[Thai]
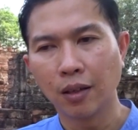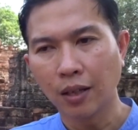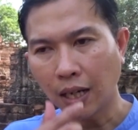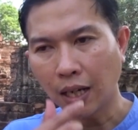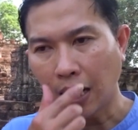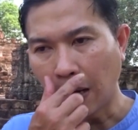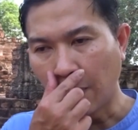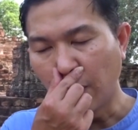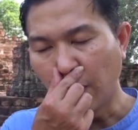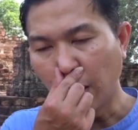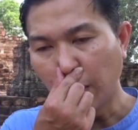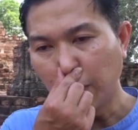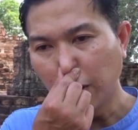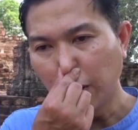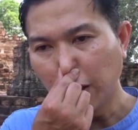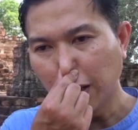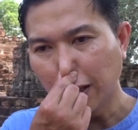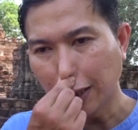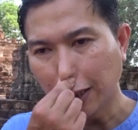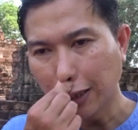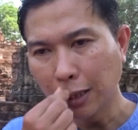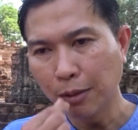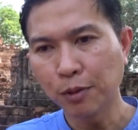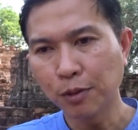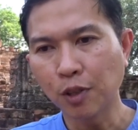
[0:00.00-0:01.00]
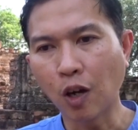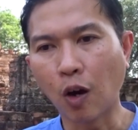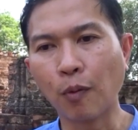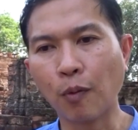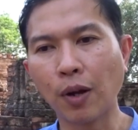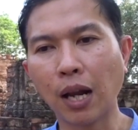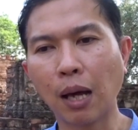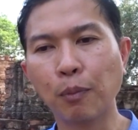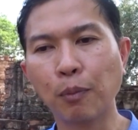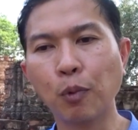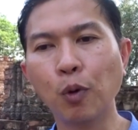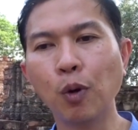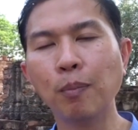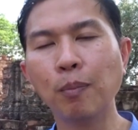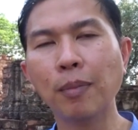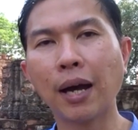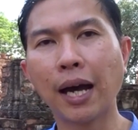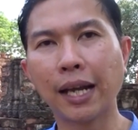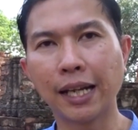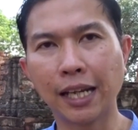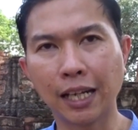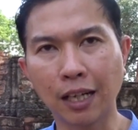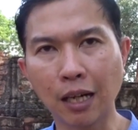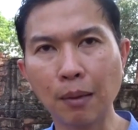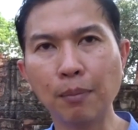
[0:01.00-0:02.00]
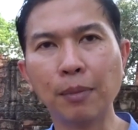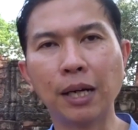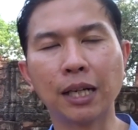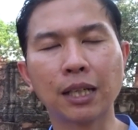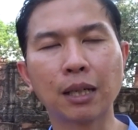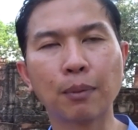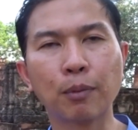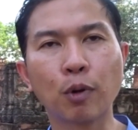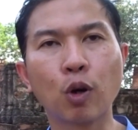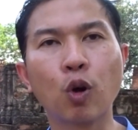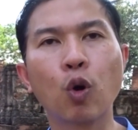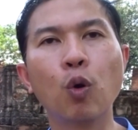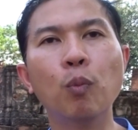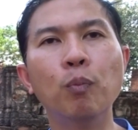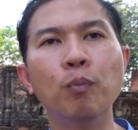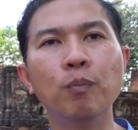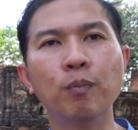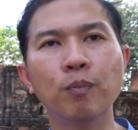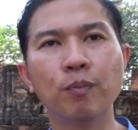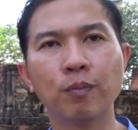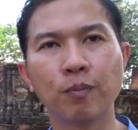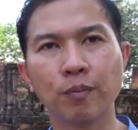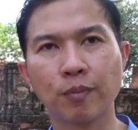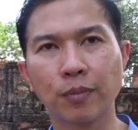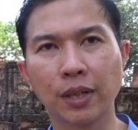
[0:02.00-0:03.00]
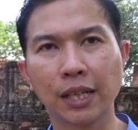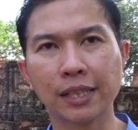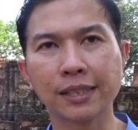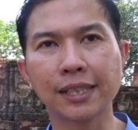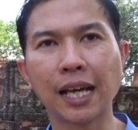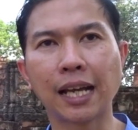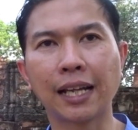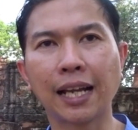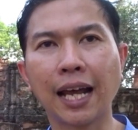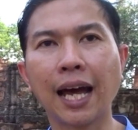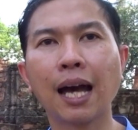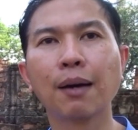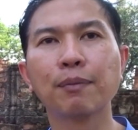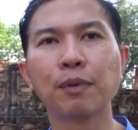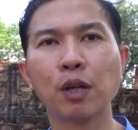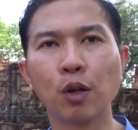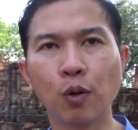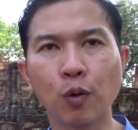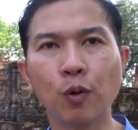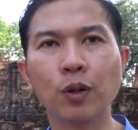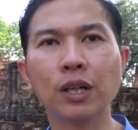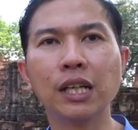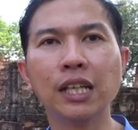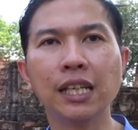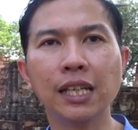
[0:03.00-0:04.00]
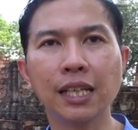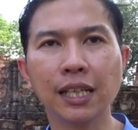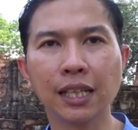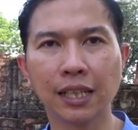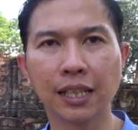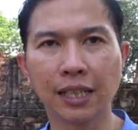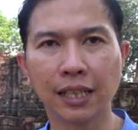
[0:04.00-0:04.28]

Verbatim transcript: คำว่าพุทธศตวรรษที่ยี่สิบสองเวลาพูดมาเนี่ยก็เหมือนกับคลุมกษัตริย์ห้าพระองค์นี้